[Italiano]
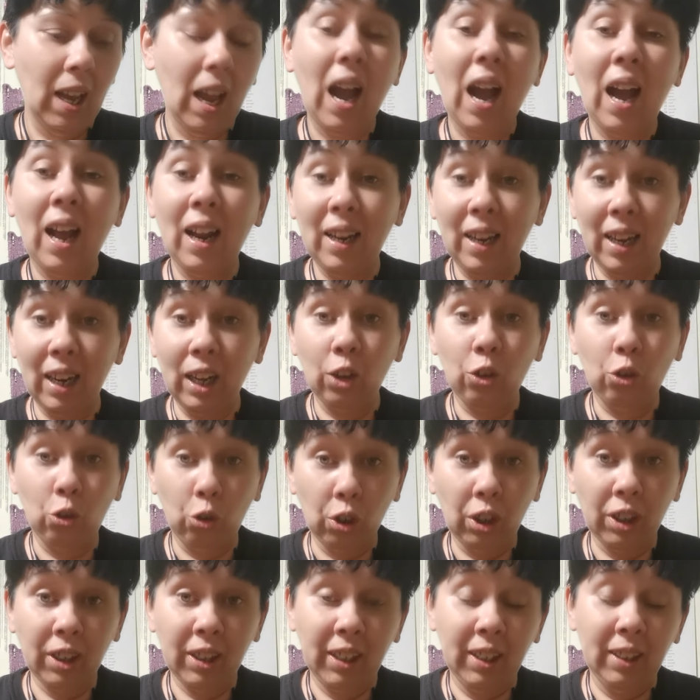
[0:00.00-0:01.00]
alla
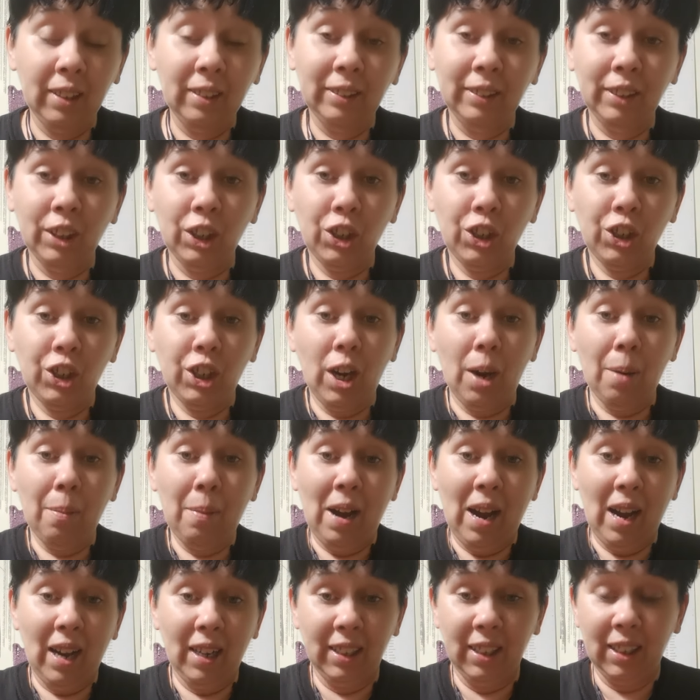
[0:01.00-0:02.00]
corrente
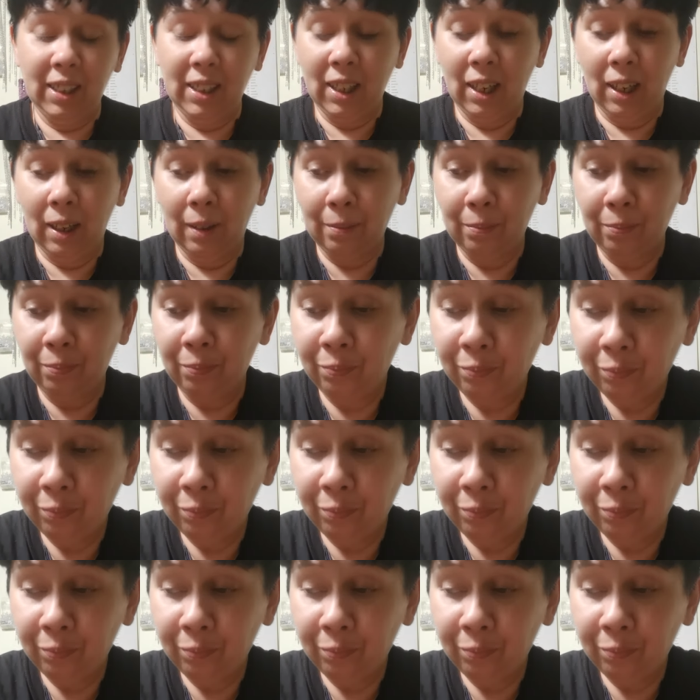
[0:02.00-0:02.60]
sciamanica